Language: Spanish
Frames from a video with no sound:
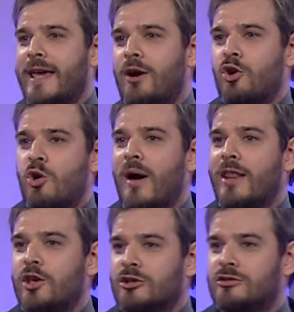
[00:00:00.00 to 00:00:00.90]
conozco a
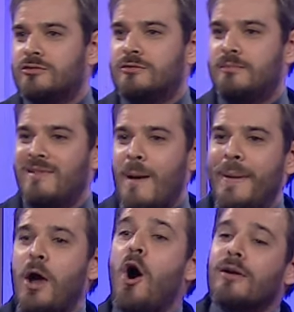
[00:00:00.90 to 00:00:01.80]
Dios me va
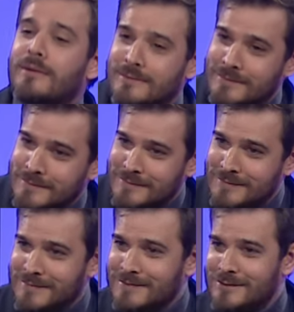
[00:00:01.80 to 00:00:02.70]
peor.
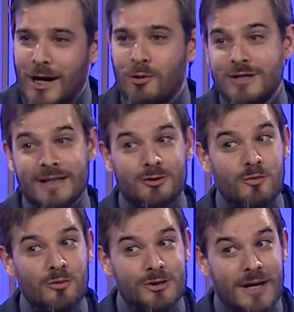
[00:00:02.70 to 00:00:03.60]
Ya escuché eso
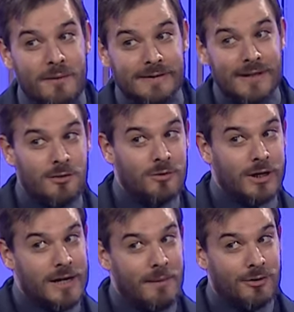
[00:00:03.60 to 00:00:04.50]
muchas veces, como que
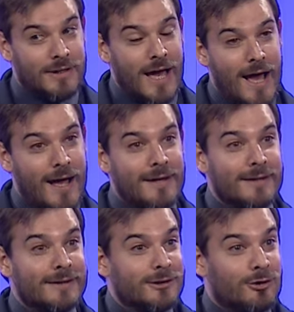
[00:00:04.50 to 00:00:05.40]
el hermano estaba
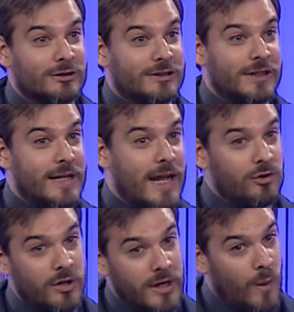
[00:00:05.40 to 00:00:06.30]

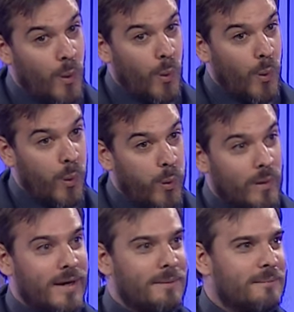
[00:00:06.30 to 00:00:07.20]
considerando en
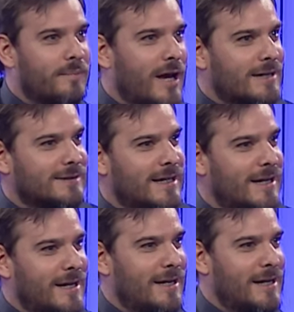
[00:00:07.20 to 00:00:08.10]
en pegarse el,
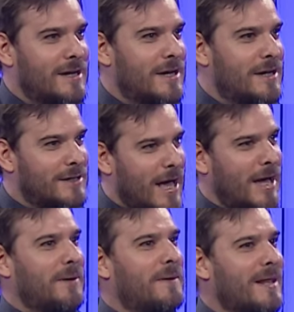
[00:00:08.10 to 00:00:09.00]
el, el
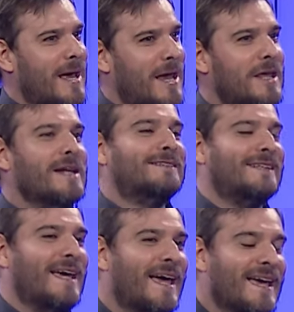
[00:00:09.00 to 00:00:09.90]
raje, ¿verdad? En
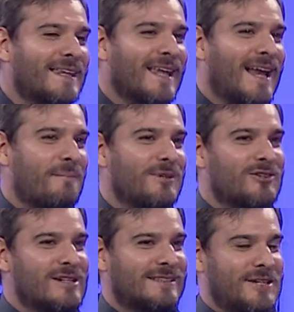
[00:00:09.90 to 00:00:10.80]
irse del camino
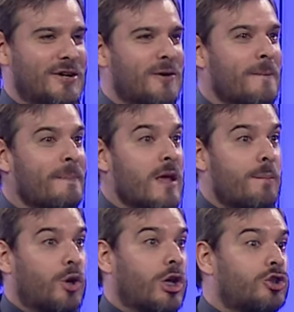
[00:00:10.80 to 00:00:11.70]
del Señor.
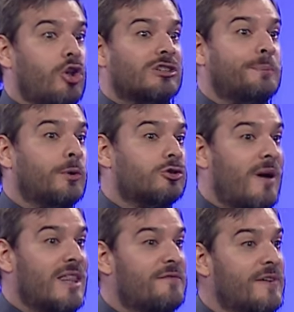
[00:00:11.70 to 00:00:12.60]
Porque todo se puso
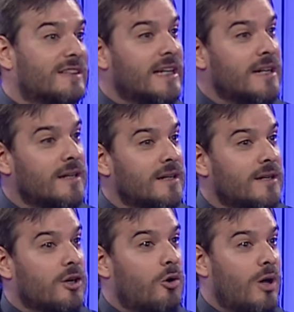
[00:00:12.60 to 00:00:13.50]
más difícil
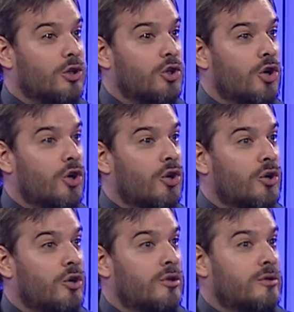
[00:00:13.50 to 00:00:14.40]
cuando